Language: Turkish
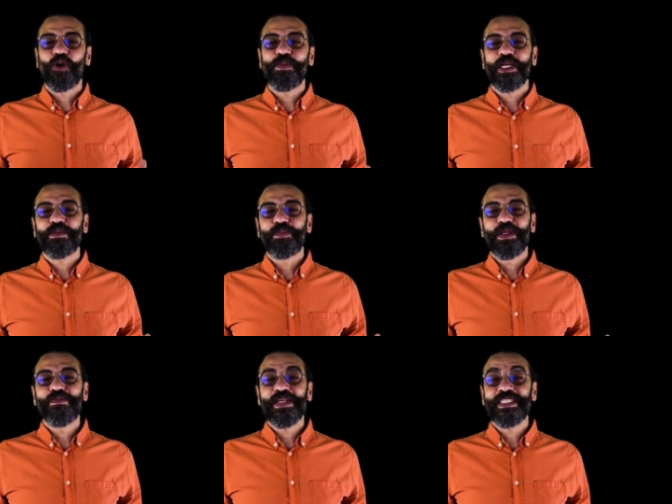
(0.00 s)
Okuma yazma
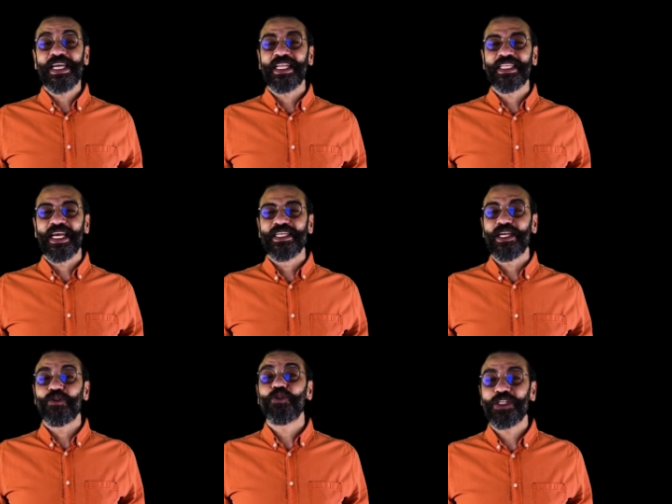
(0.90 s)
bilmezken de,
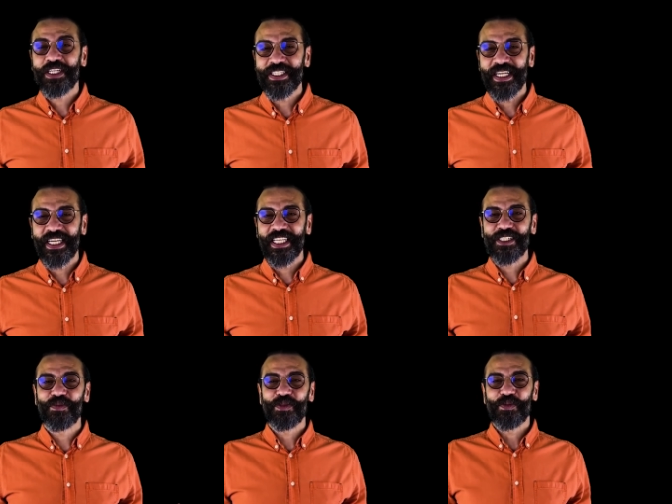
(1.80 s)
yani yaşındayken de
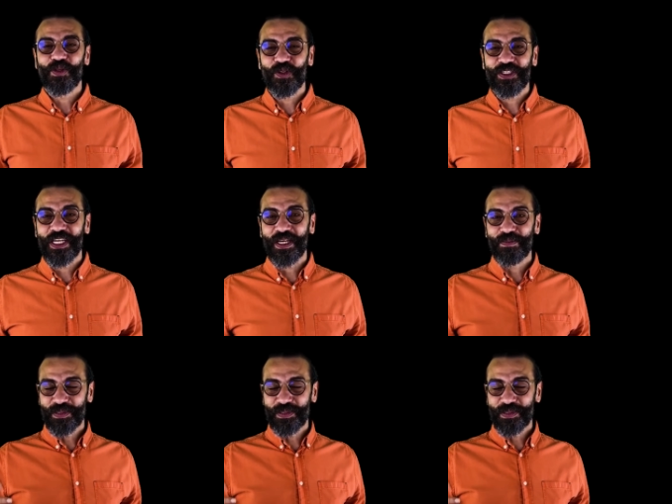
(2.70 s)
ismimizi biliyorduk ya.